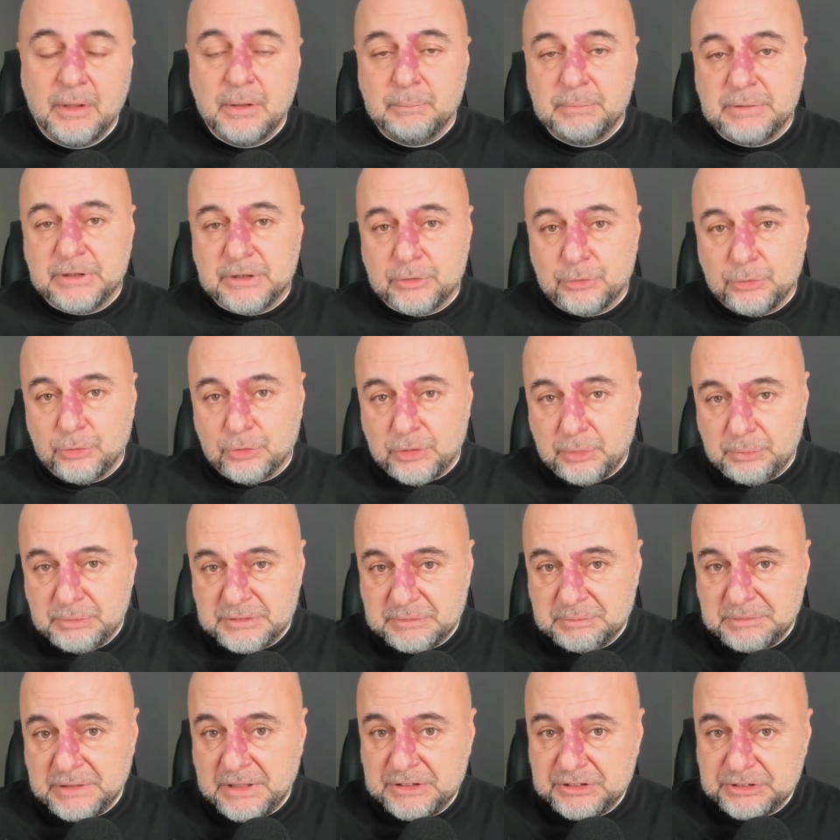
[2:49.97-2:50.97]
Biri diyor ki
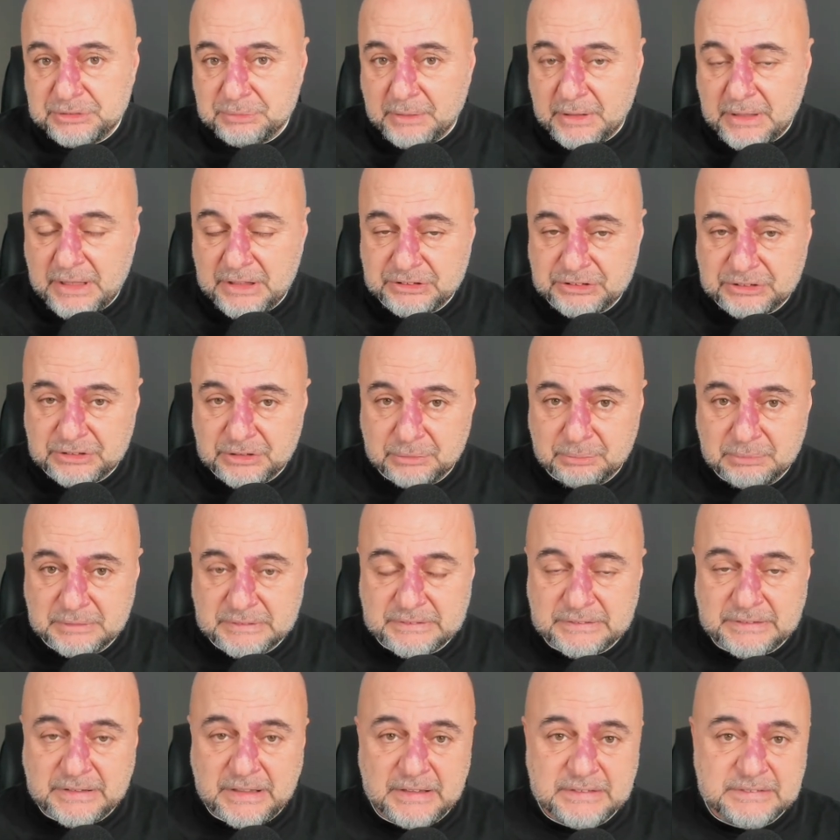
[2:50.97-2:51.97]
bizim iletişim
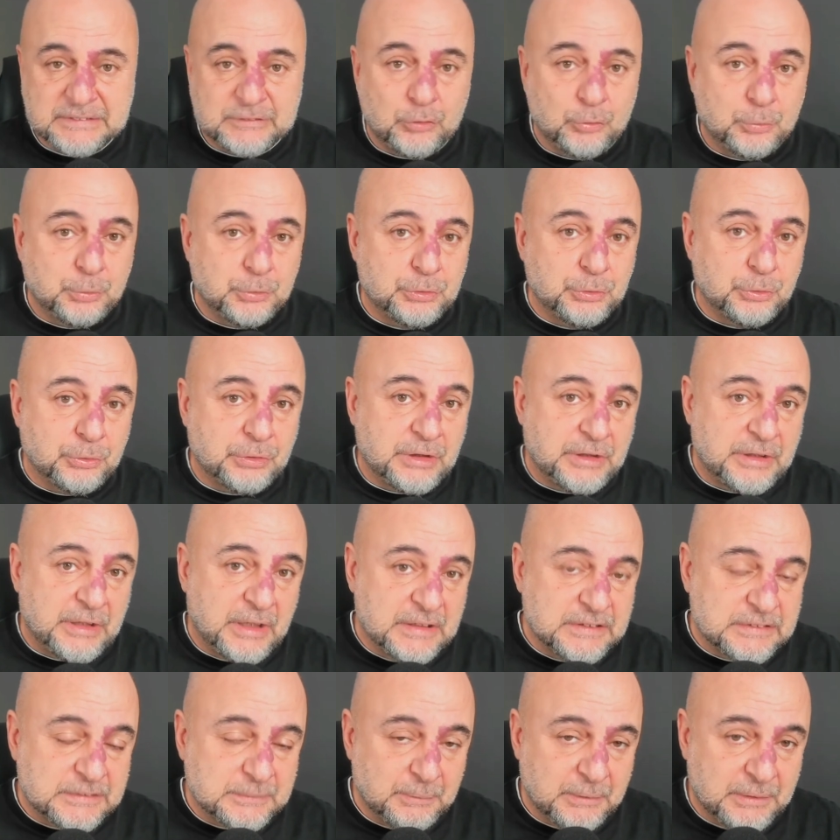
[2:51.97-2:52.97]
araçlarımızı kesti, öbürü diyor ki
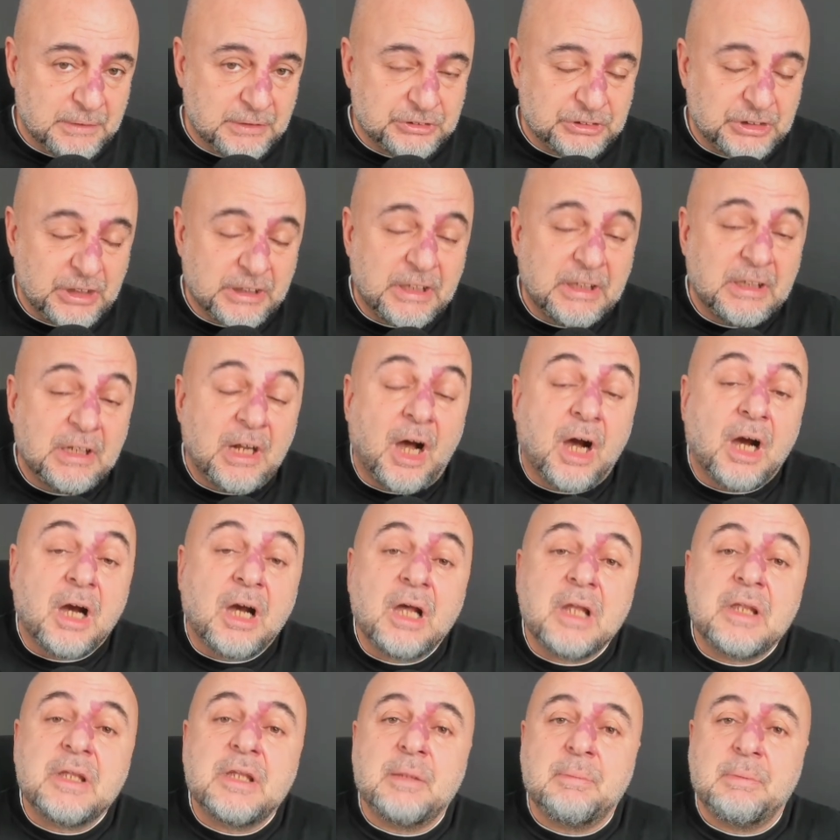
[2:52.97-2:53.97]
kesmedi. Şekli
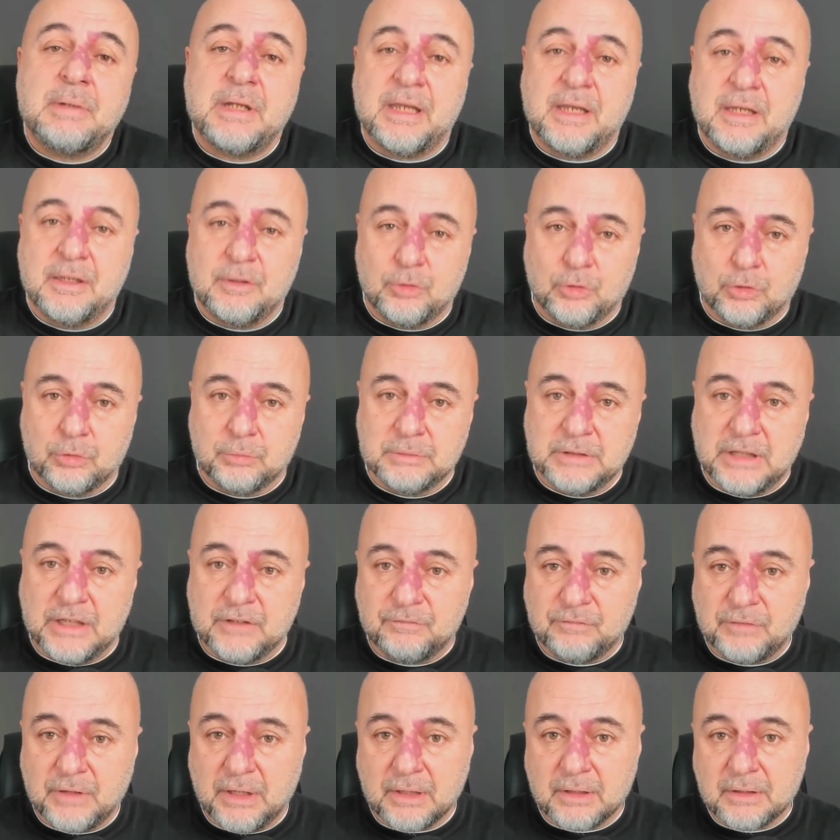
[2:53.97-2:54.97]
hakkında bile yorumlar
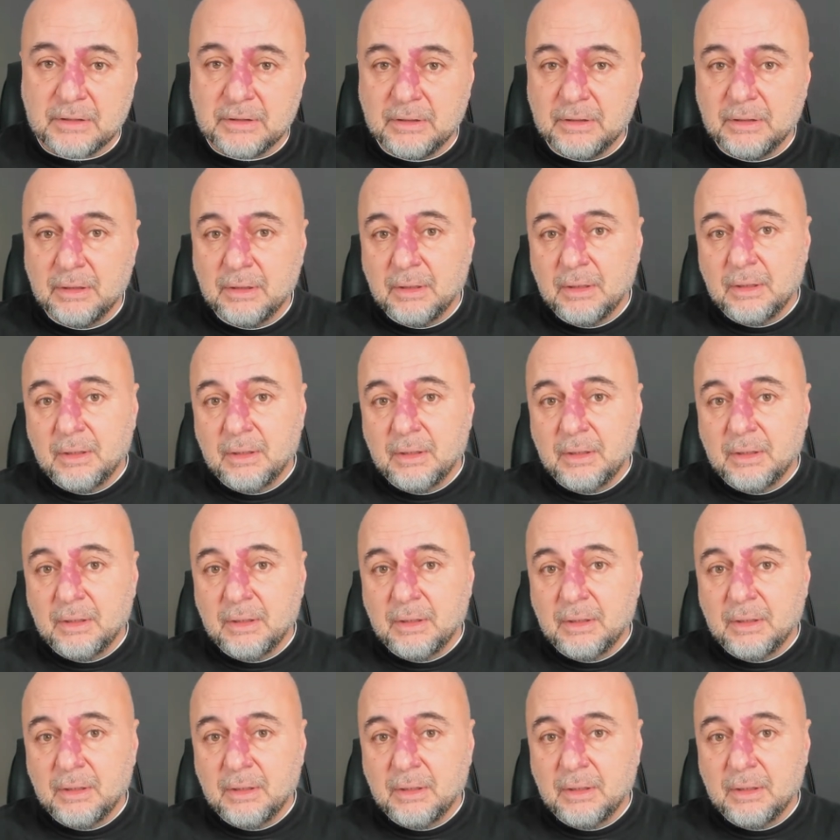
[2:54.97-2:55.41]
farklı.